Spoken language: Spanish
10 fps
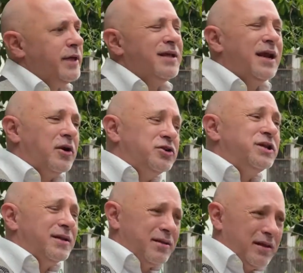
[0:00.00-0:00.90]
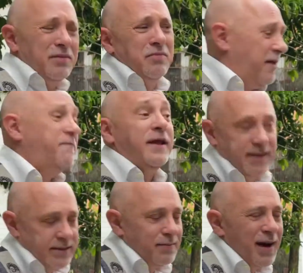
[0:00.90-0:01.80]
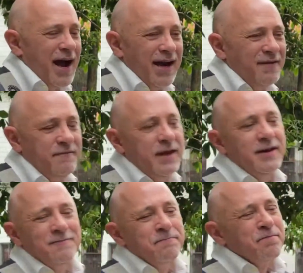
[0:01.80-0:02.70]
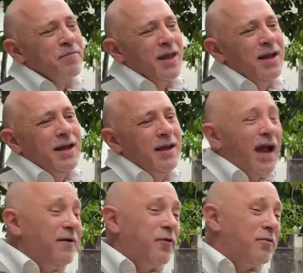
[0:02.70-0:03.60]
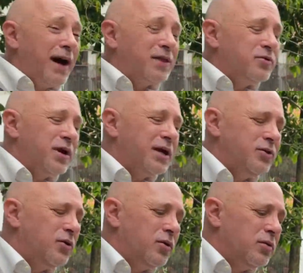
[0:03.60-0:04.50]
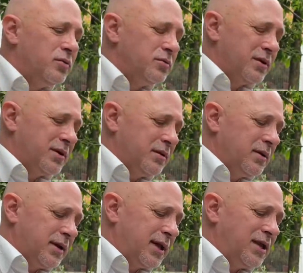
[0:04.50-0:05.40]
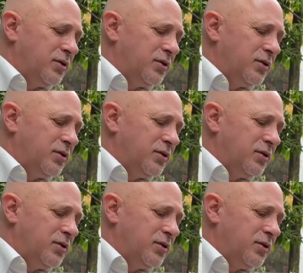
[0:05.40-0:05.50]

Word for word: 10 de la noche, em, el fin de semana, en fin. Eh, el formato que yo, que